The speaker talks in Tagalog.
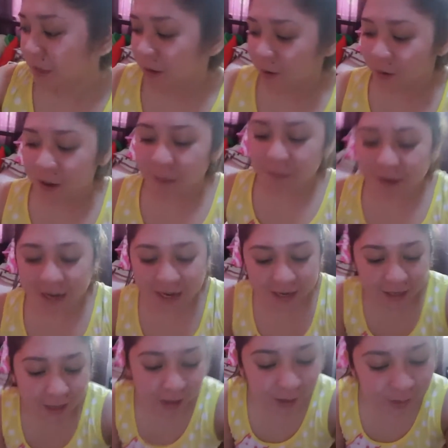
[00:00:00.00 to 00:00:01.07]
o nga pala,
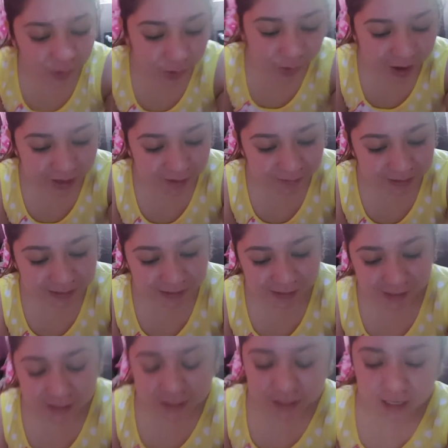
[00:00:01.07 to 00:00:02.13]
nakakatuwa naman
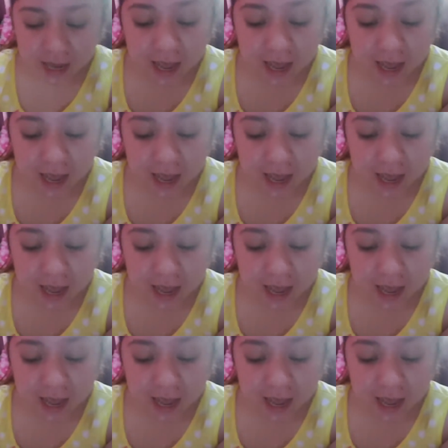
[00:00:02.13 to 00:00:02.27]
si